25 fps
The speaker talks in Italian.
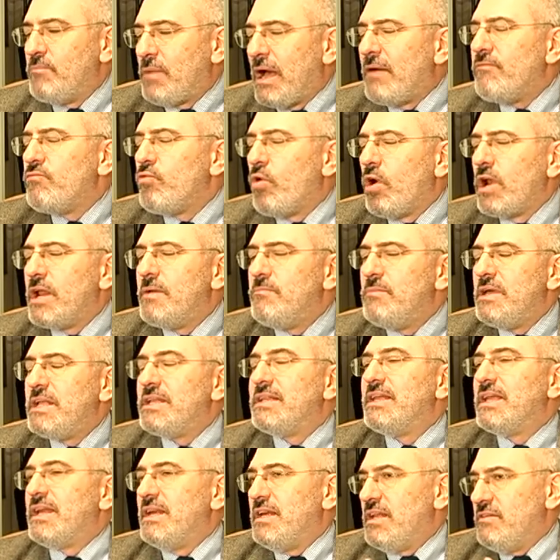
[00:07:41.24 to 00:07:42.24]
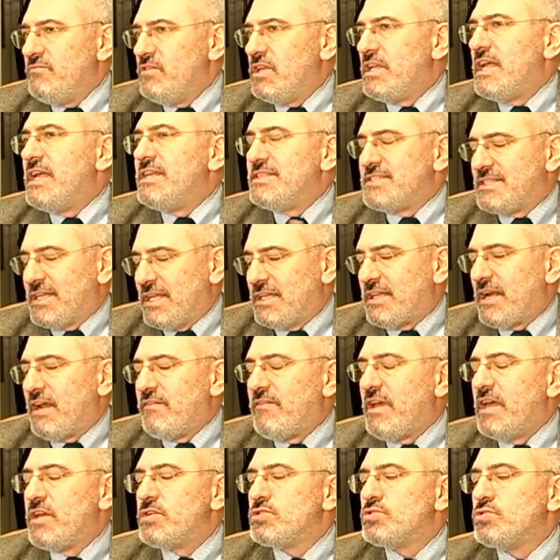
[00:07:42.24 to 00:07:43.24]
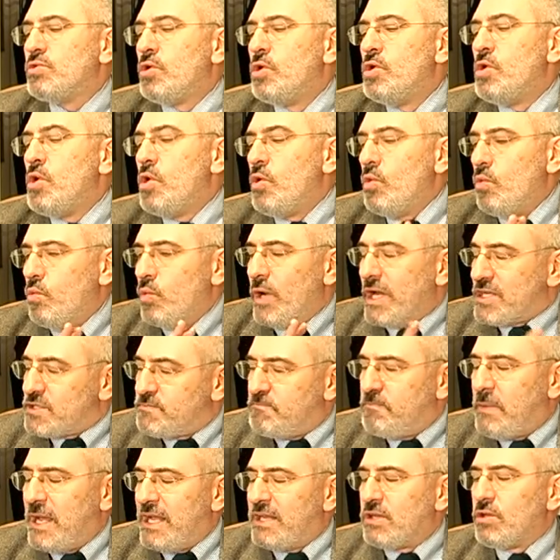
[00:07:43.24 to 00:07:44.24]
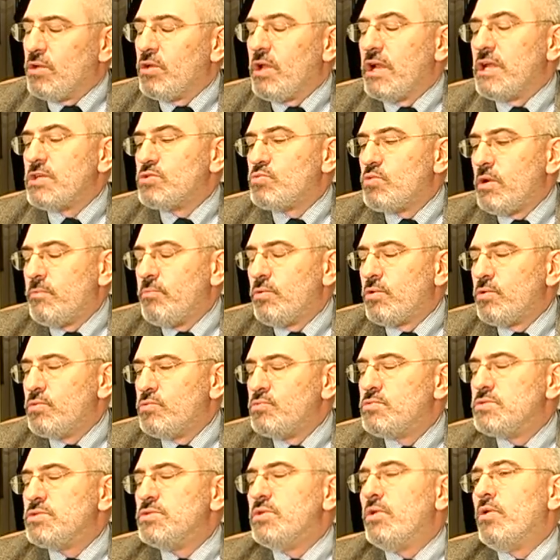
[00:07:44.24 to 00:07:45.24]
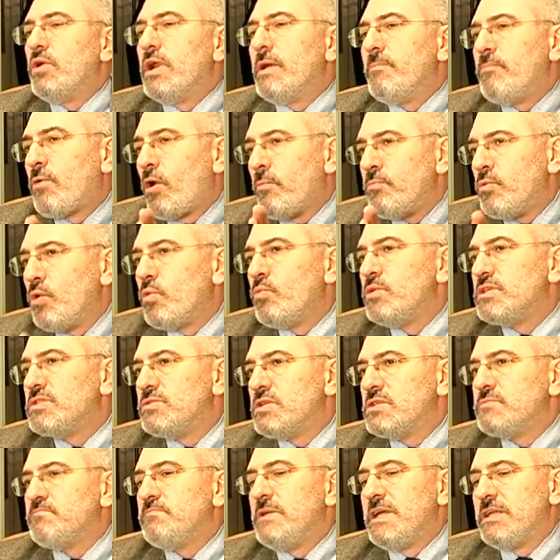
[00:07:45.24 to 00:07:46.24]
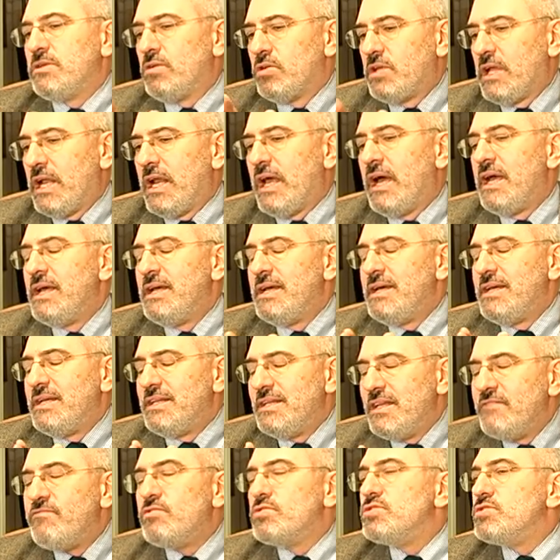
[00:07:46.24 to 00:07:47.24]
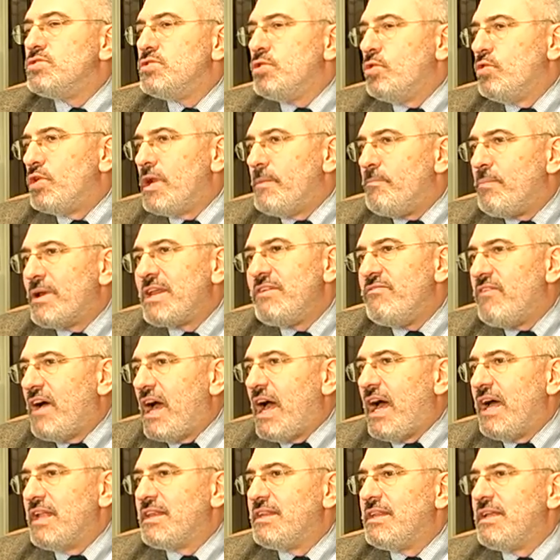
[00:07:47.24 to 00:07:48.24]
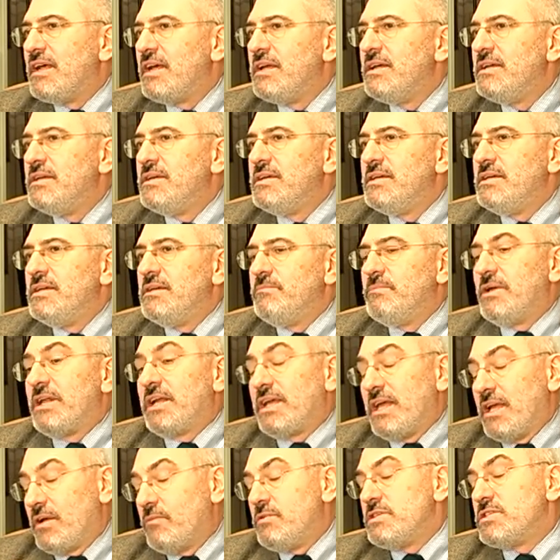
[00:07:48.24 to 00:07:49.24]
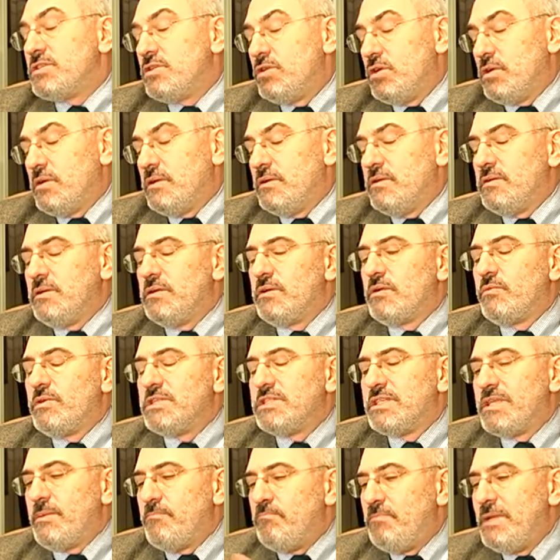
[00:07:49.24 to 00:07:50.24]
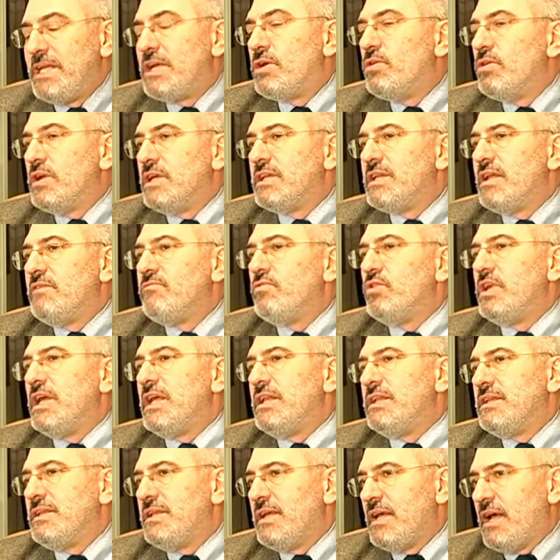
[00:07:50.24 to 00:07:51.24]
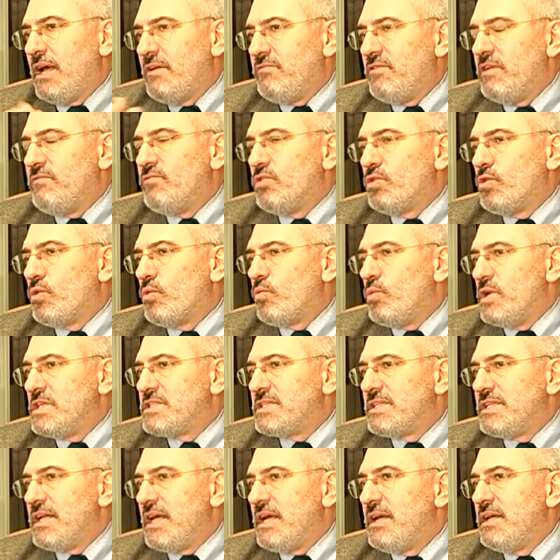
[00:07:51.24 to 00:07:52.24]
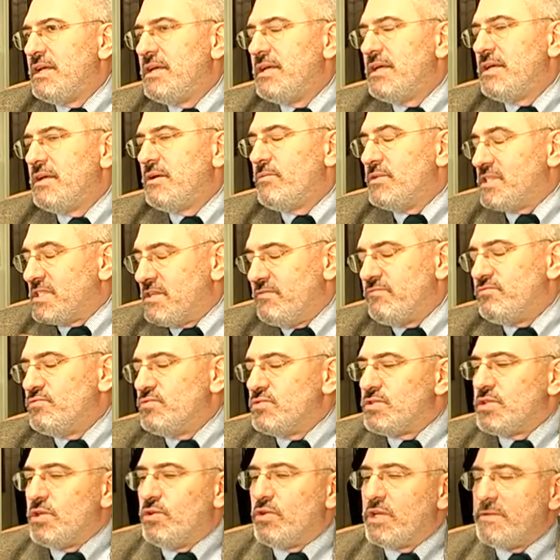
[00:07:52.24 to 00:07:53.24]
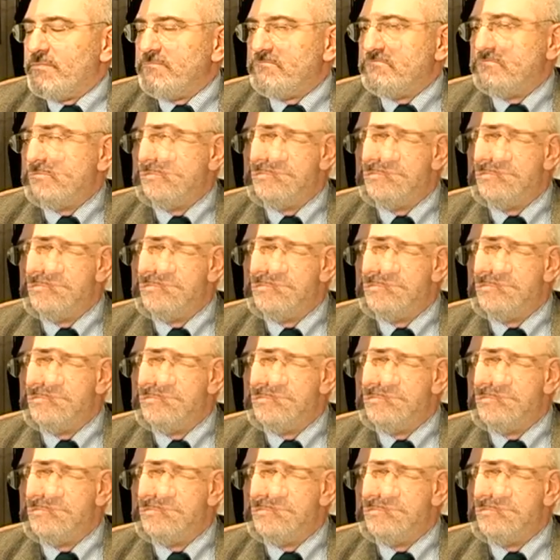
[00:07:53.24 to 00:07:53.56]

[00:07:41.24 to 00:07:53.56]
ma vuole mettere in evidenza attraverso un aspetto della sua produzione, proprio questo aspetto della devozione privata, perché questi, eh, queste piccole tavolette avevano questa, questa funzione.